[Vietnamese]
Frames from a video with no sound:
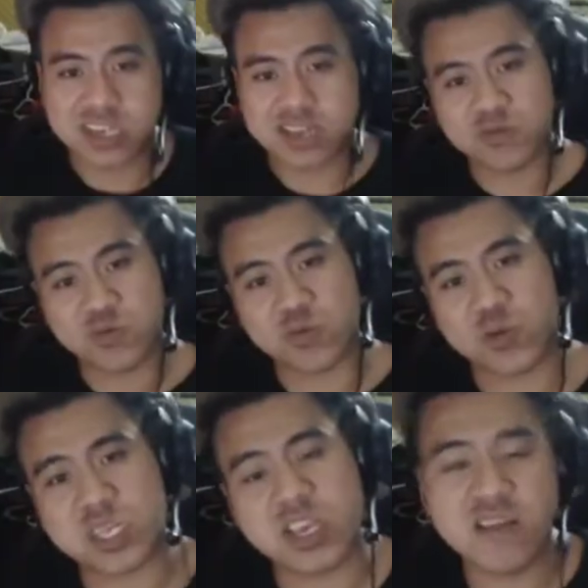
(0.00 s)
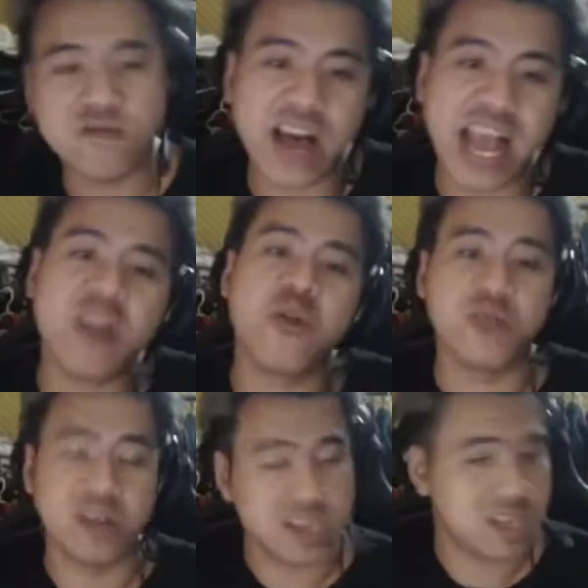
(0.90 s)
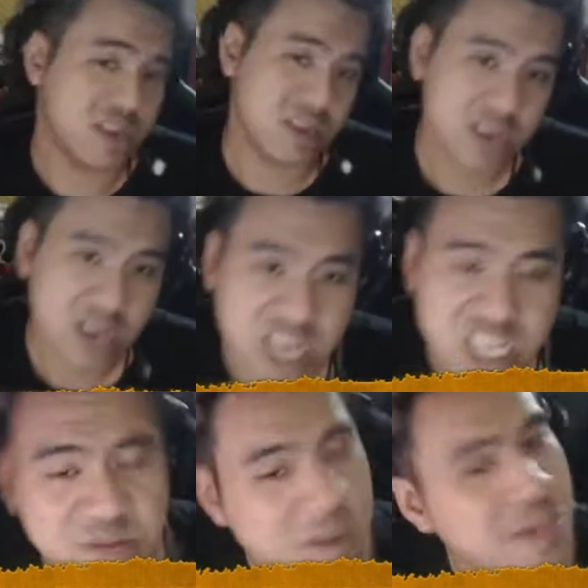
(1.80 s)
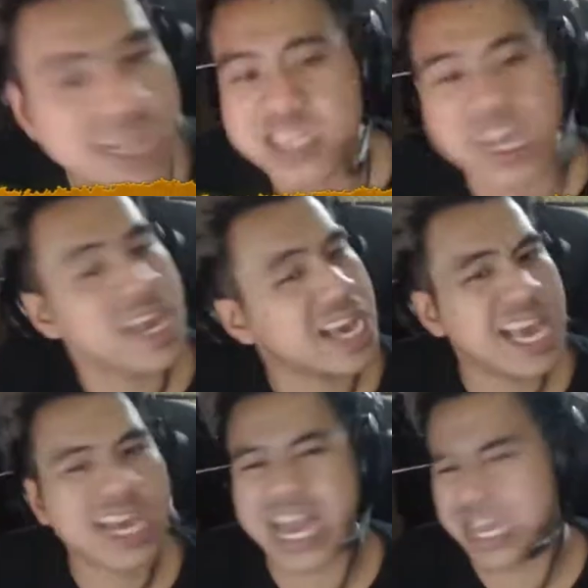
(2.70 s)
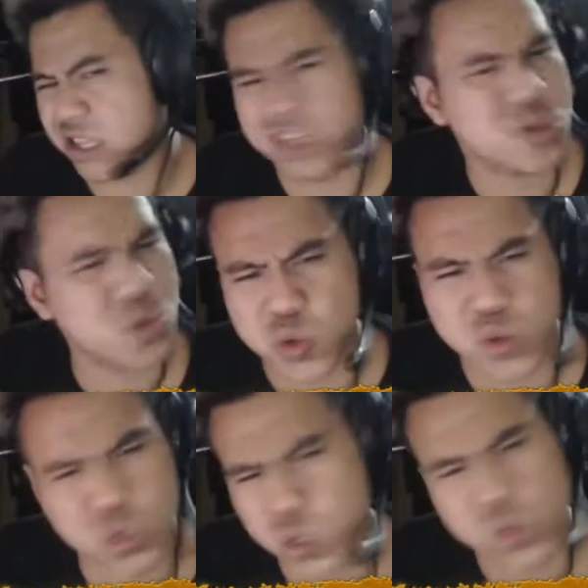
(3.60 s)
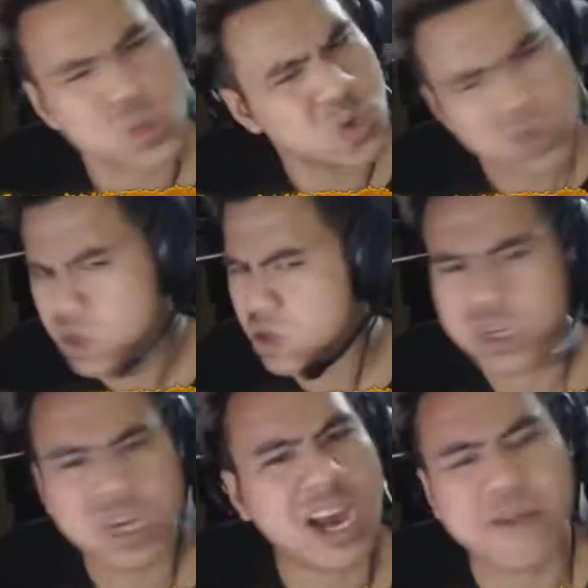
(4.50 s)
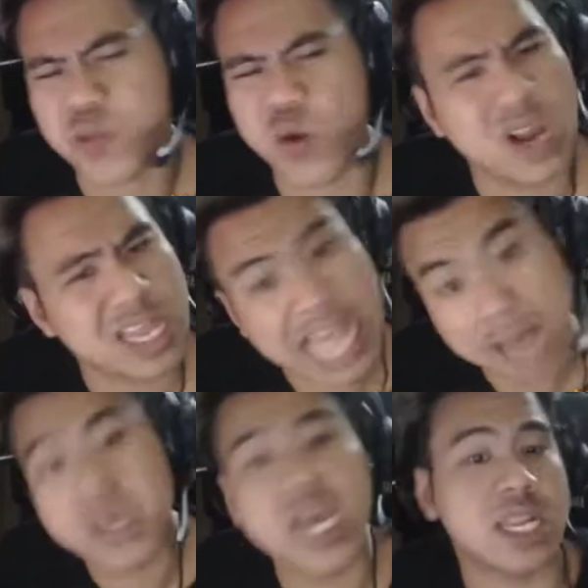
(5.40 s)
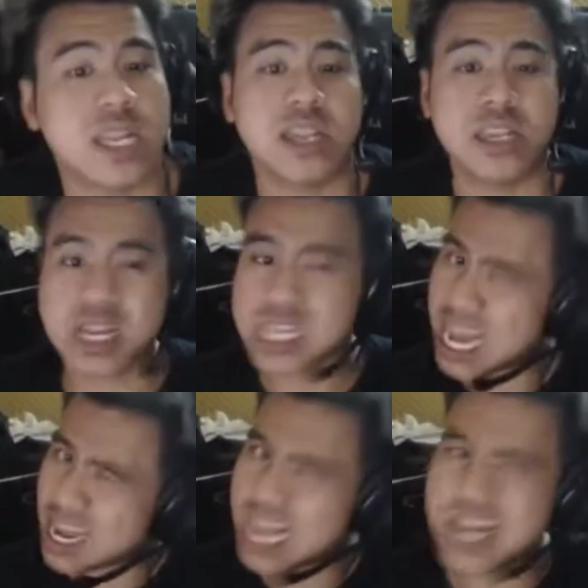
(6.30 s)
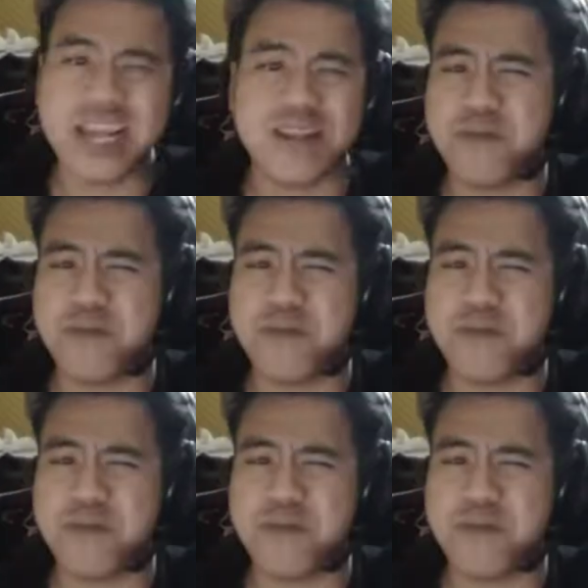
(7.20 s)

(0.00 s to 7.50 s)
xong rồi cô sinh vãi lồn đi nhưng mà mình dây cây cảnh thì trời, gặp tôi là tạm biệt chắc chắn là đi